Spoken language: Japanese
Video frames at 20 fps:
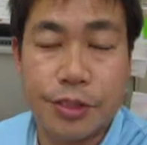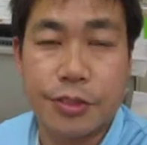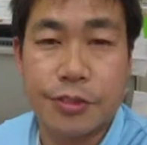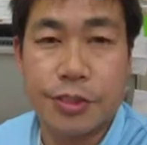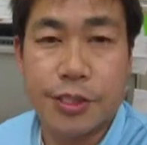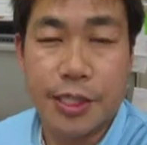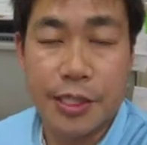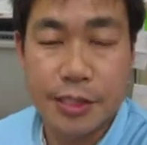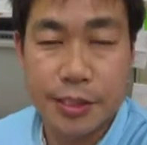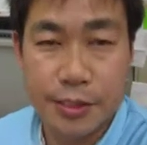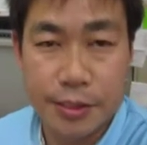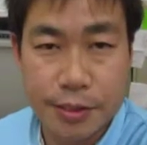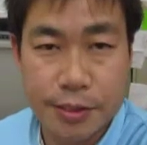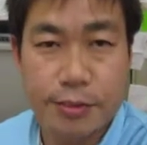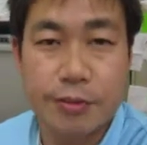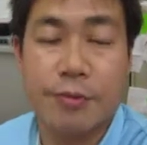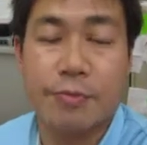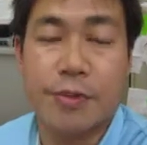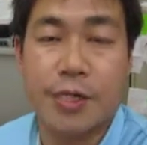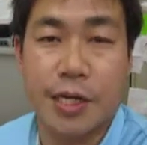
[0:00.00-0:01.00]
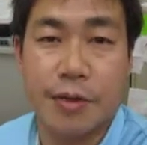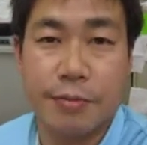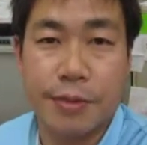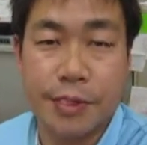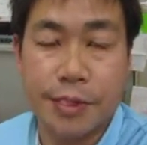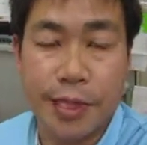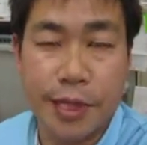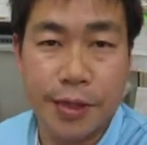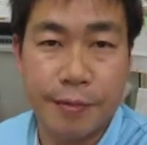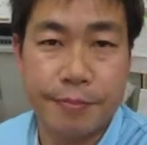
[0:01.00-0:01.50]
12月を迎え
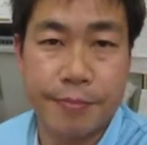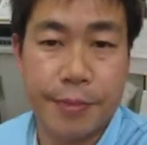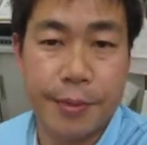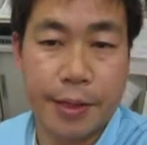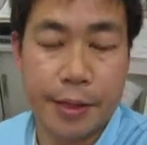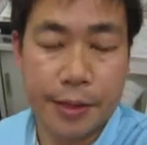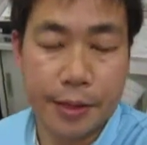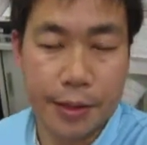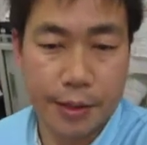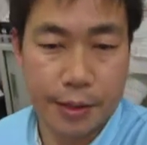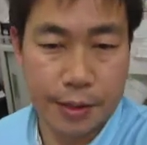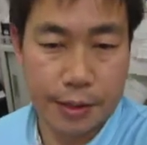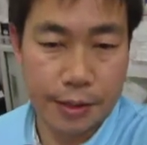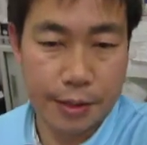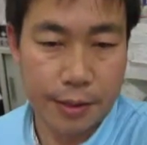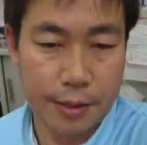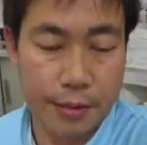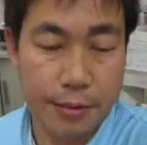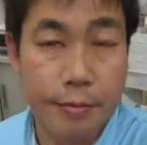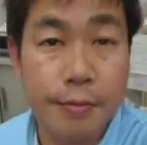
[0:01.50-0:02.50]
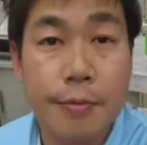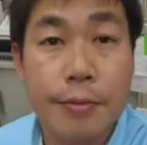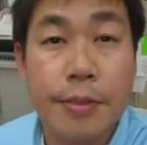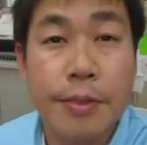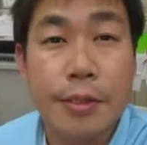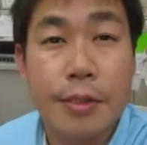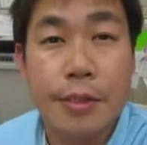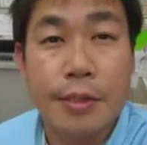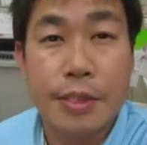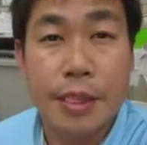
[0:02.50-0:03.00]
まして、えー
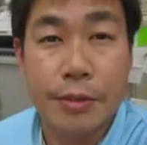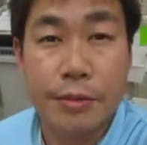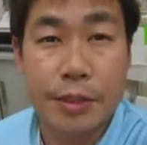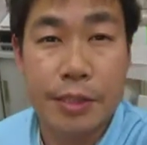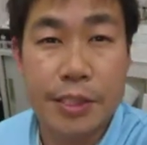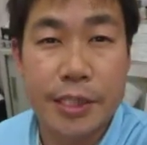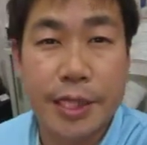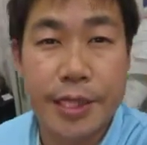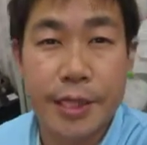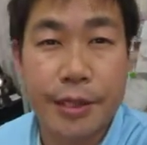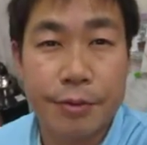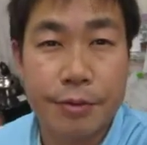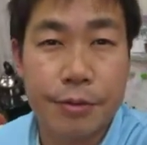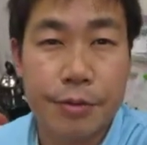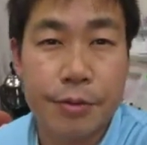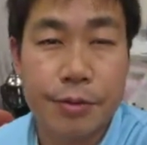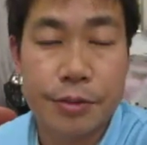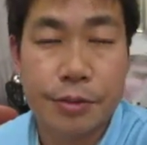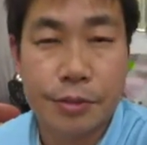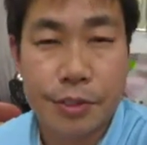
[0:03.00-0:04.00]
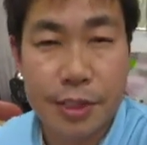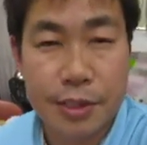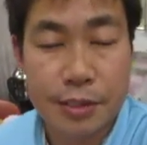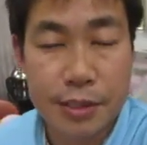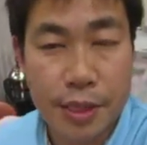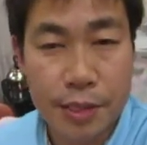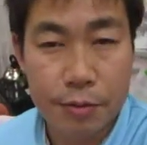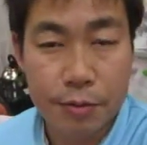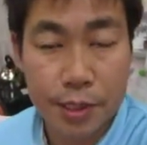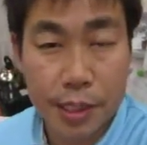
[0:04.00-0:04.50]
スタッドレスタイヤの装
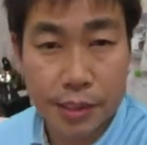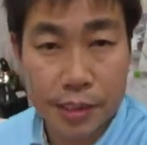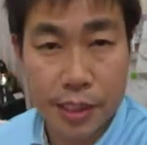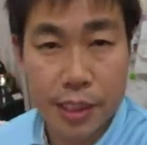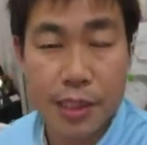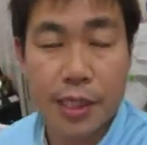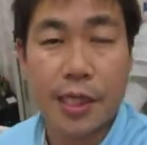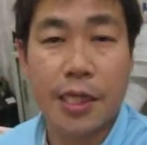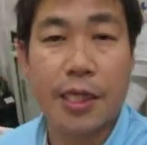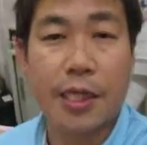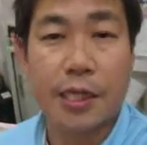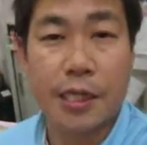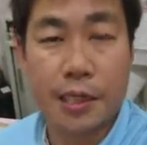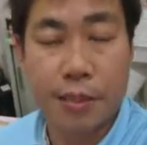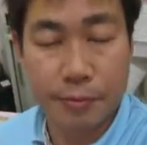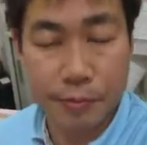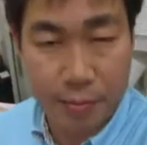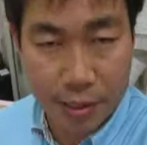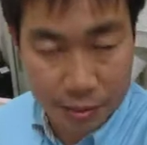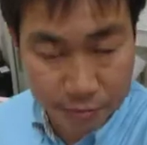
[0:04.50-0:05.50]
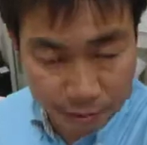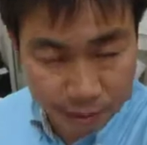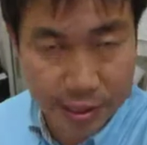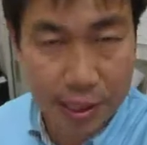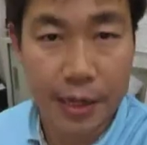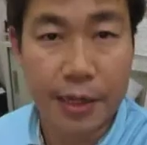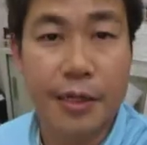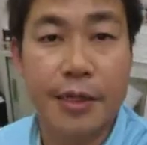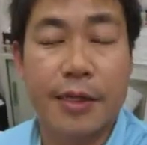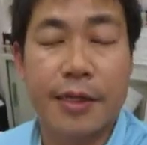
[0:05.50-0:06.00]
着が本格的になってまいりまし
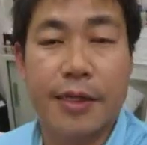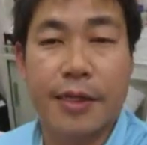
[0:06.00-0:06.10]
た、